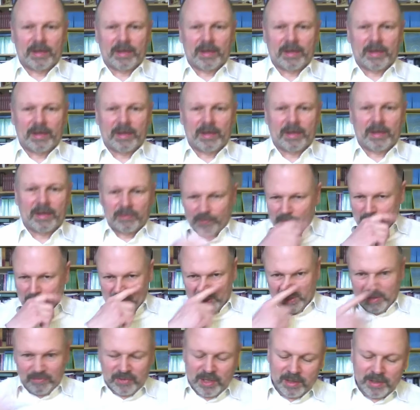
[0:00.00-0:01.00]
I wtedy
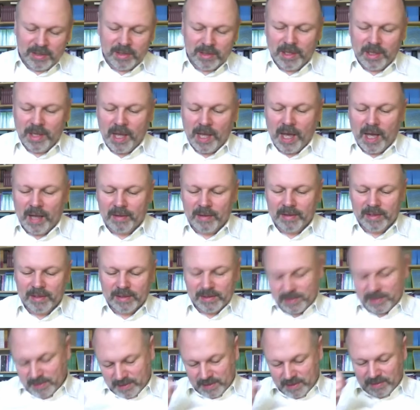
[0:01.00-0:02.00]
ja
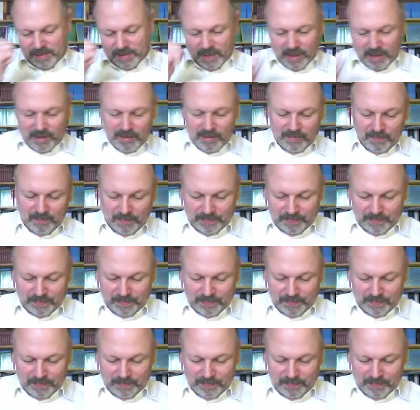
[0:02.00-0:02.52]
z takim